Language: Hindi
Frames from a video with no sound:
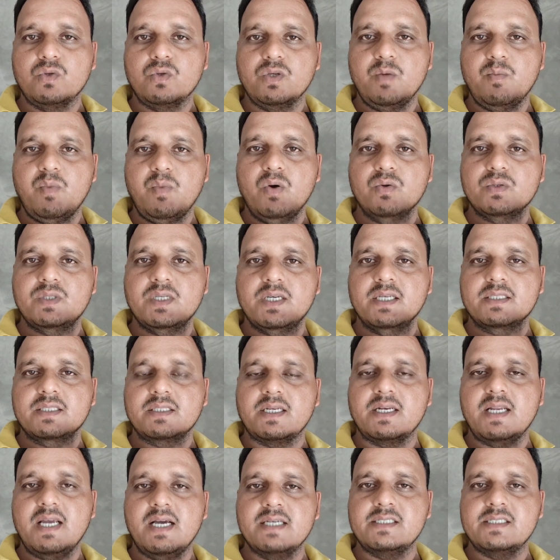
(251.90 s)
तो ये बहुत ही
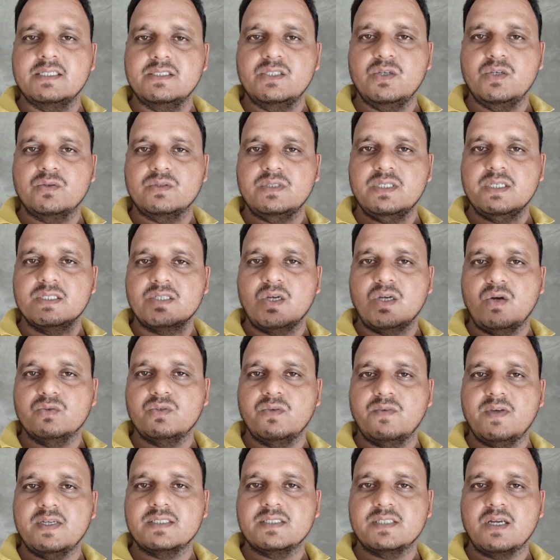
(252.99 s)
खतरनाक चीज़ें होती हैं साउथ
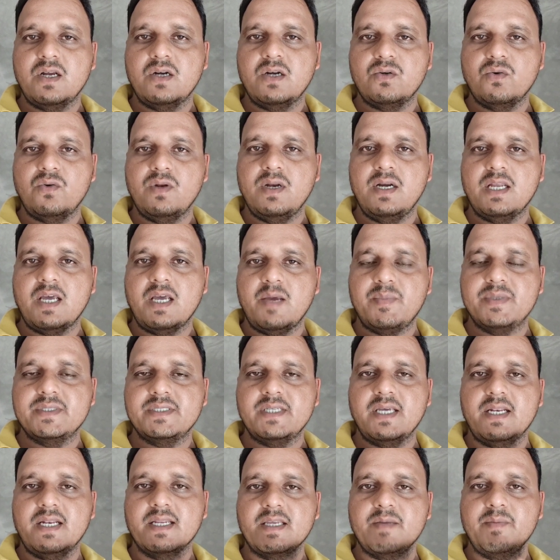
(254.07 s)
वेस्ट का टॉयलेट आप
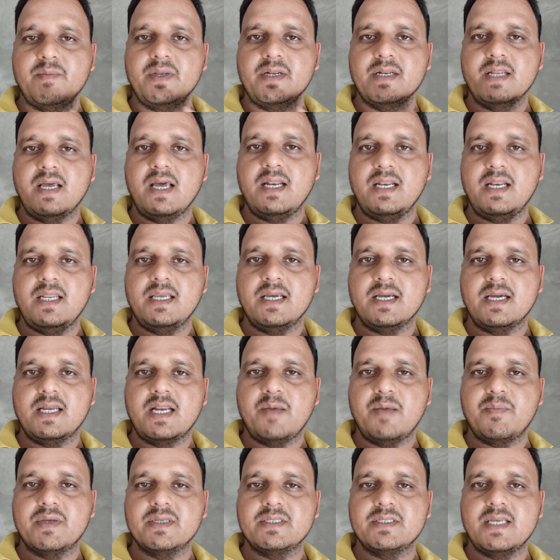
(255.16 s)
किसी हल्के में ना लें अगर
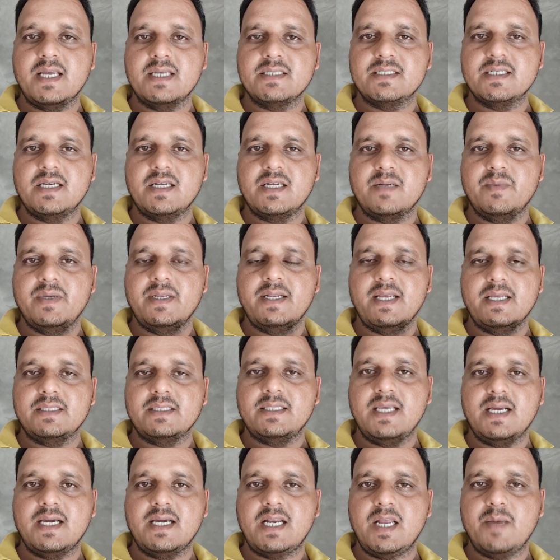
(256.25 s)
आप किसी ऐसे घर में
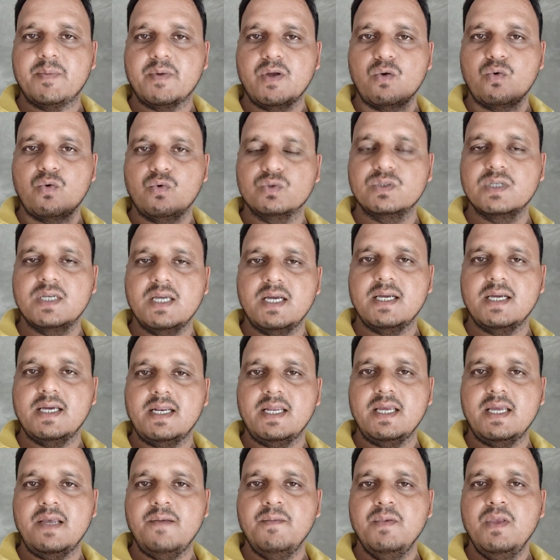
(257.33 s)
रहते हैं अगर आपका खुद का
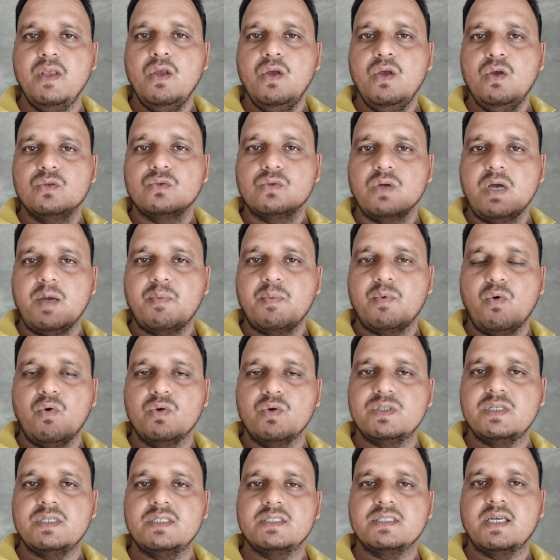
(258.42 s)
घर है तो आप
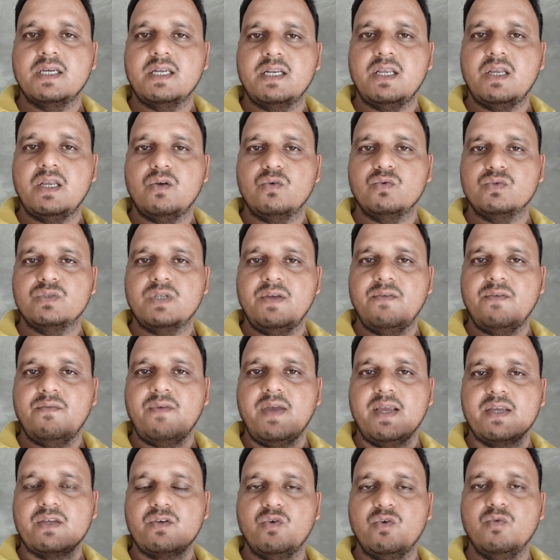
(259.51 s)
कोशिश करें उसे
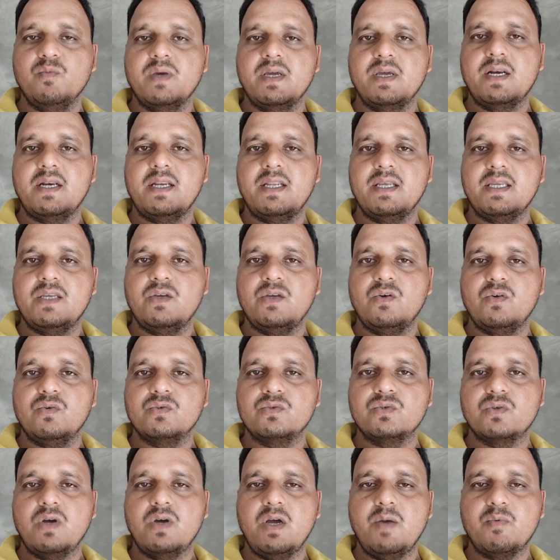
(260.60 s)
वैक्यूम करने की और
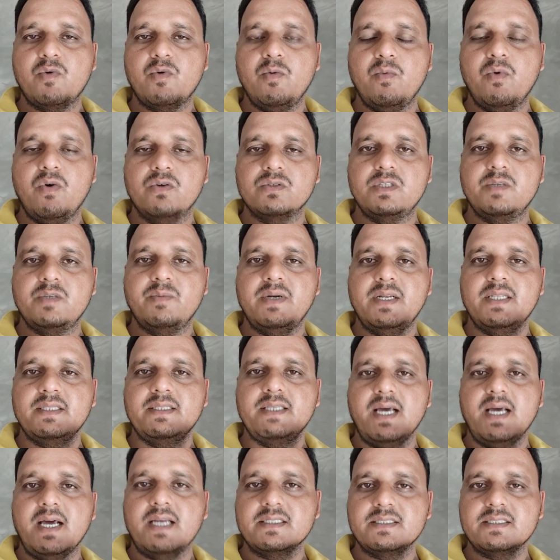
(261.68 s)
उसको आपको बहुत ही बड़े
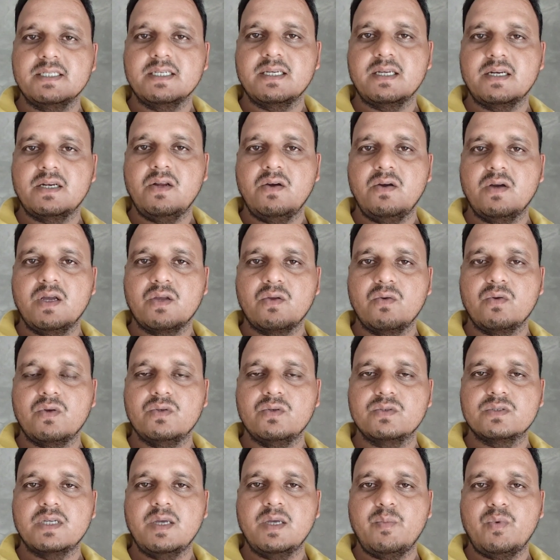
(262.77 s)
ध्यान से करना होगा क्योंकि
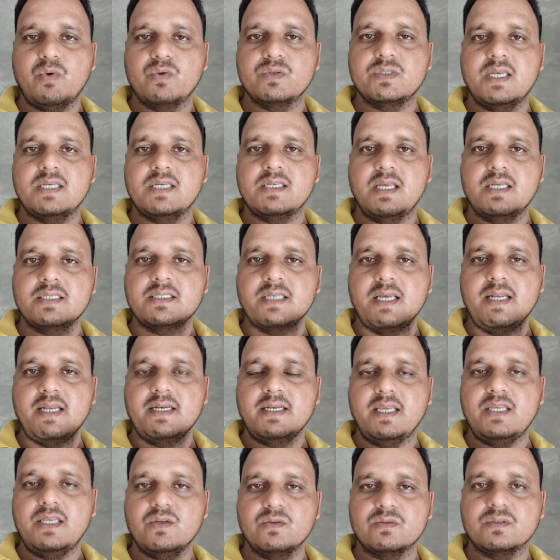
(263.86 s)
उसका प्रोसेस आसान
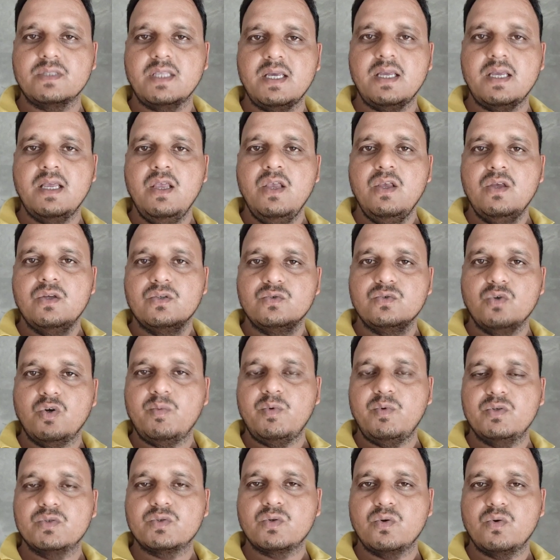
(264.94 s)
नहीं होता जो
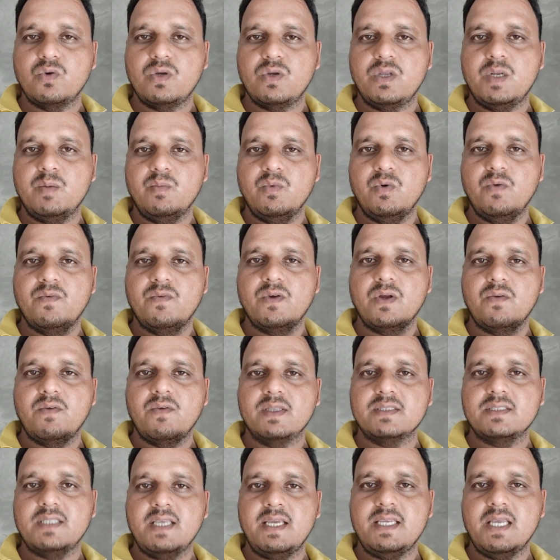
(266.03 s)
भी उसको कोई रिमूव
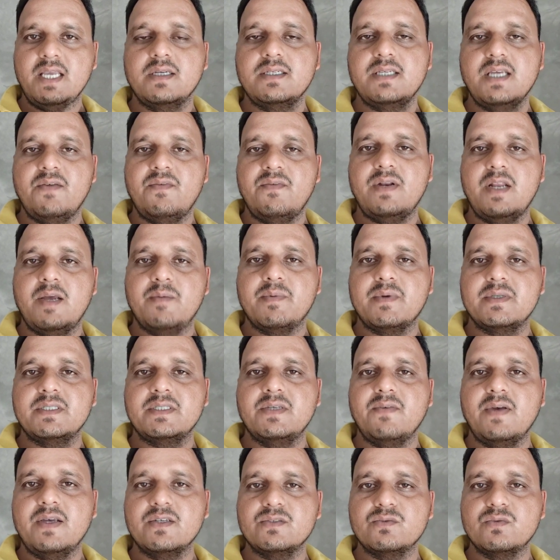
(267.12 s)
करवाता है या, या फिर आप
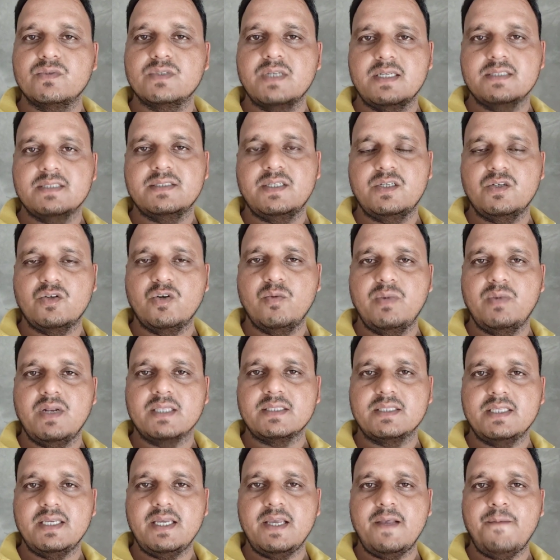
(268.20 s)
किसी वास्तुशास्त्री को
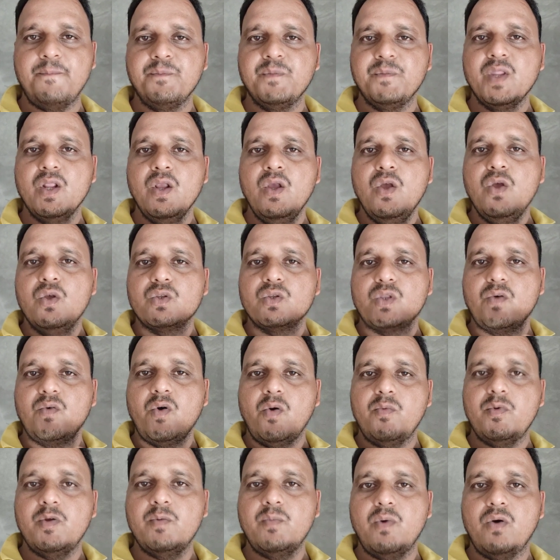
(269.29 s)
बुलाते हैं तो
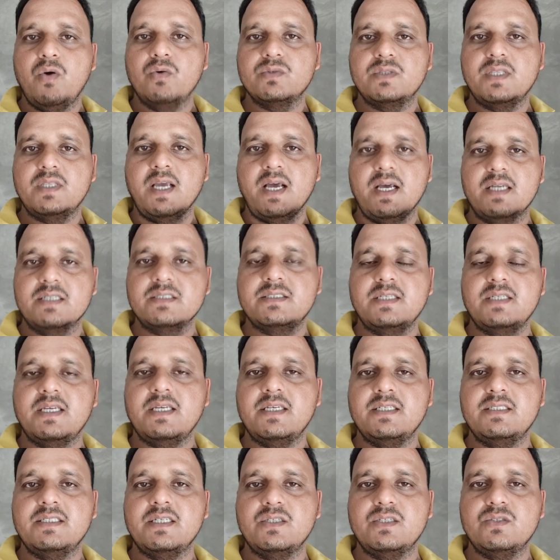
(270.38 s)
वो भी बहुत ध्यान से
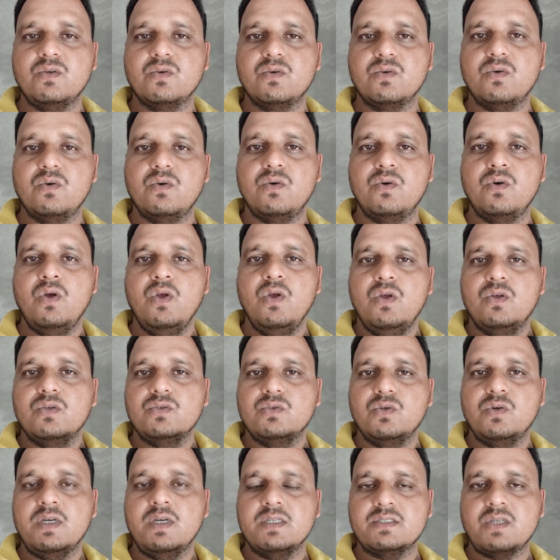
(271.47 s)
इस चीज़ों को
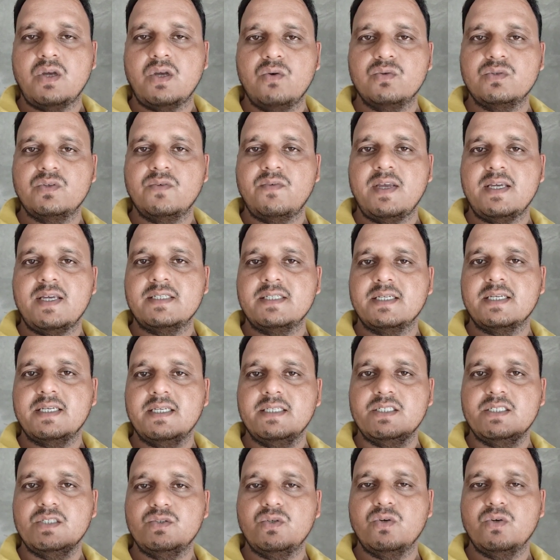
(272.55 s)
जो है साउथ वेस्ट की
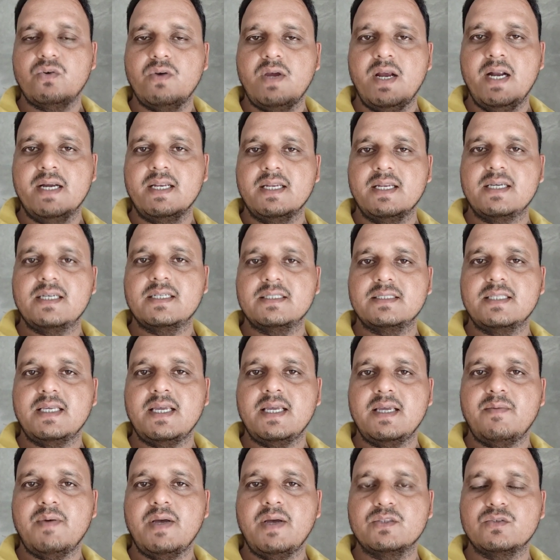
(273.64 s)
चीज़ों को हैंडल
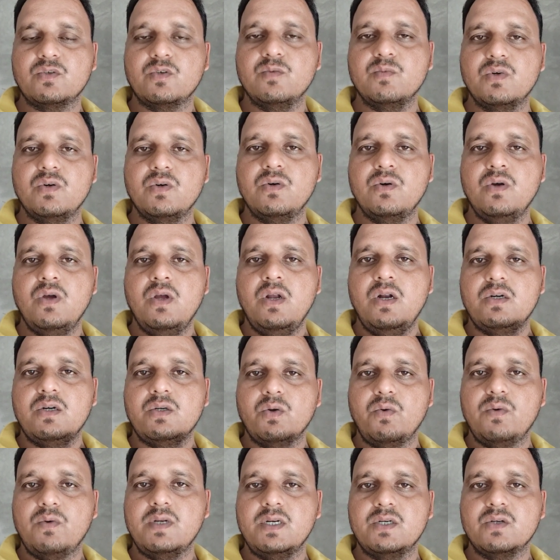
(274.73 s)
करता है बाथरूम को
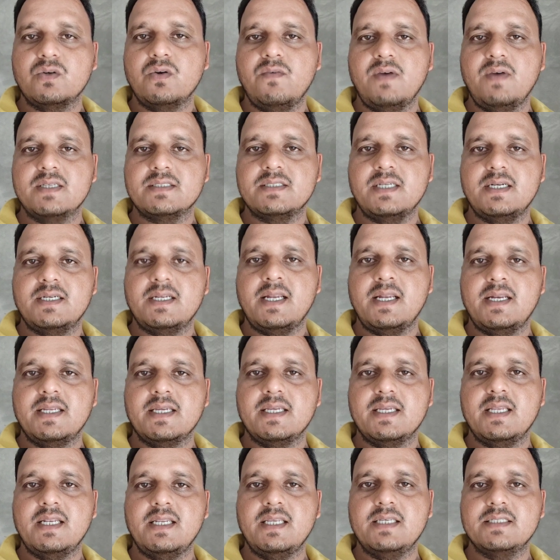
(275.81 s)
टॉयलेट को वहाँ से हटाने
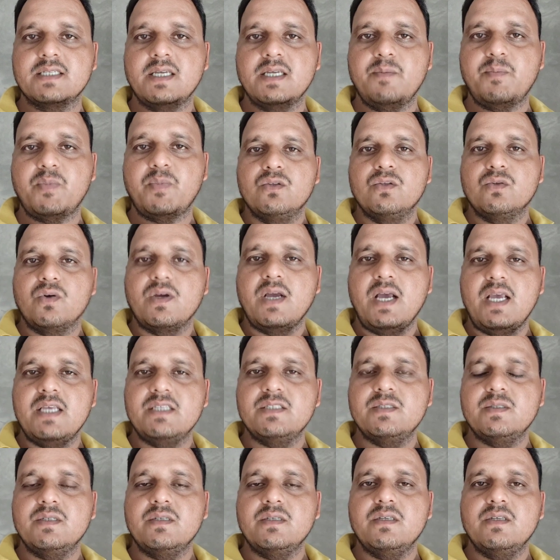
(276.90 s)
के लिए इसका तो
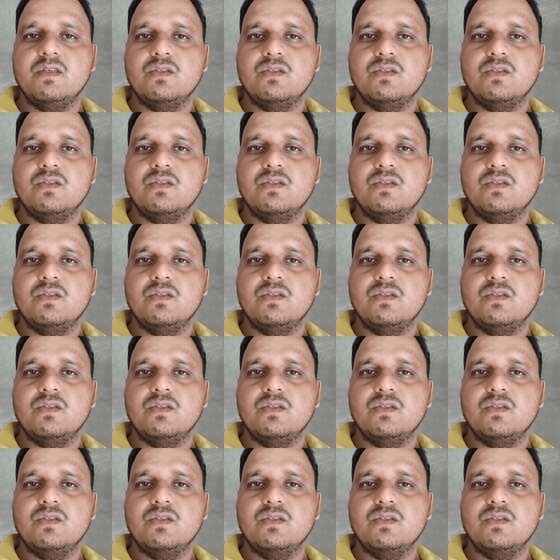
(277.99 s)
गाइज